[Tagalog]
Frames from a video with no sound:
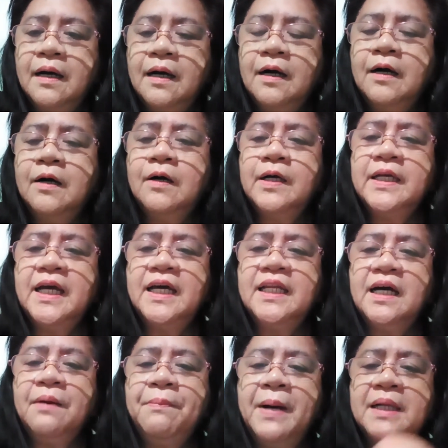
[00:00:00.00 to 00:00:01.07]
Oh,
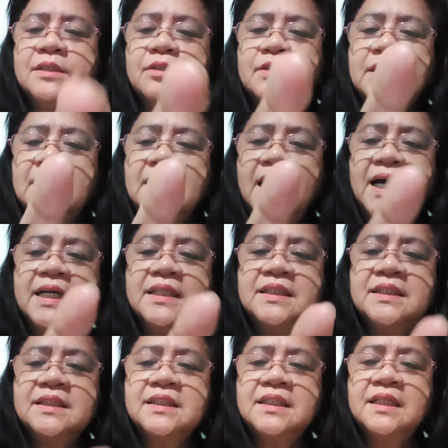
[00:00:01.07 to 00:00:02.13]
ayan, nakapasok na
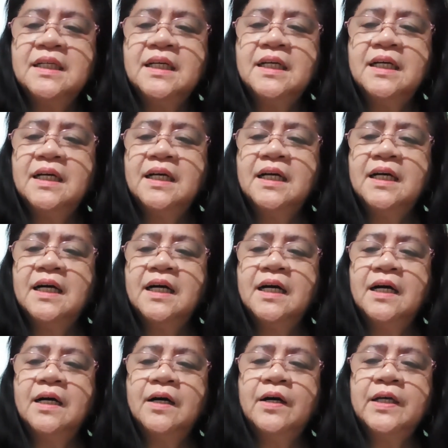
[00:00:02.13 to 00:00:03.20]
guys.
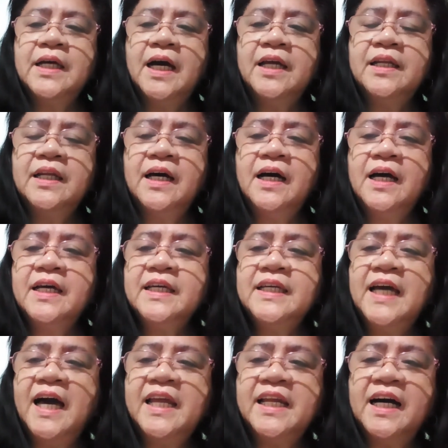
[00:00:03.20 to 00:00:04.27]
Ayan.
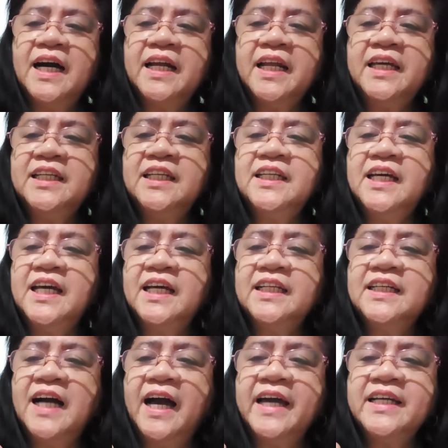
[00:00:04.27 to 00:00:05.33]
Ayan, nakaready na
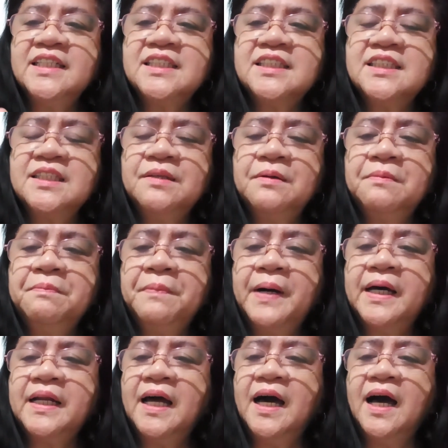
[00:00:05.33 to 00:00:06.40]
yan guys. So,
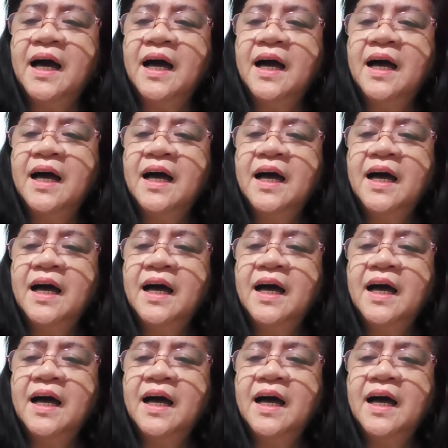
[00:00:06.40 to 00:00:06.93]
para